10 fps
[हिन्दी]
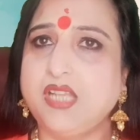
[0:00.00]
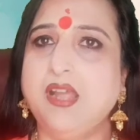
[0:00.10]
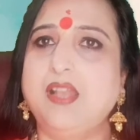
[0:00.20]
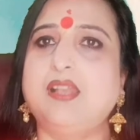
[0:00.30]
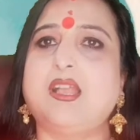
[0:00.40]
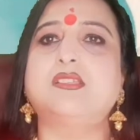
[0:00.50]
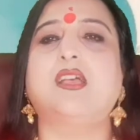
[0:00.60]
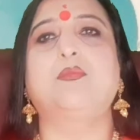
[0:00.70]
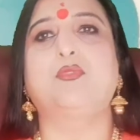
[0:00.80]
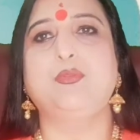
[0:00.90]
हल्का सा
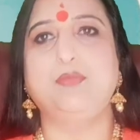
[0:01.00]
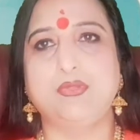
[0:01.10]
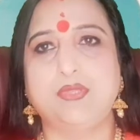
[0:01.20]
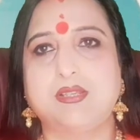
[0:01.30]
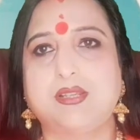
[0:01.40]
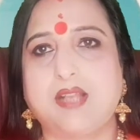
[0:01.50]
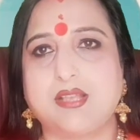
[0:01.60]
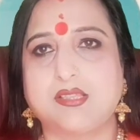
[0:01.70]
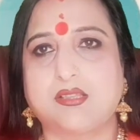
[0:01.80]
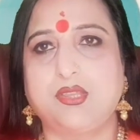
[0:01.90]
आप कोई म्यूजिक लगा
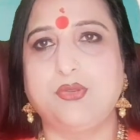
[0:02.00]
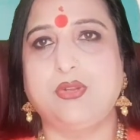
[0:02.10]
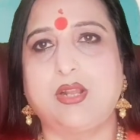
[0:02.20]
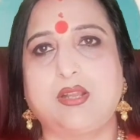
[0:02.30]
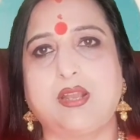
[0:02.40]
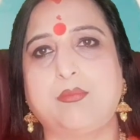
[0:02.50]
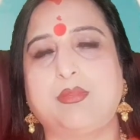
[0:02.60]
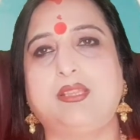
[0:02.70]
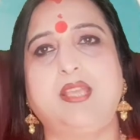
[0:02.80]
सकते हो अगर आपका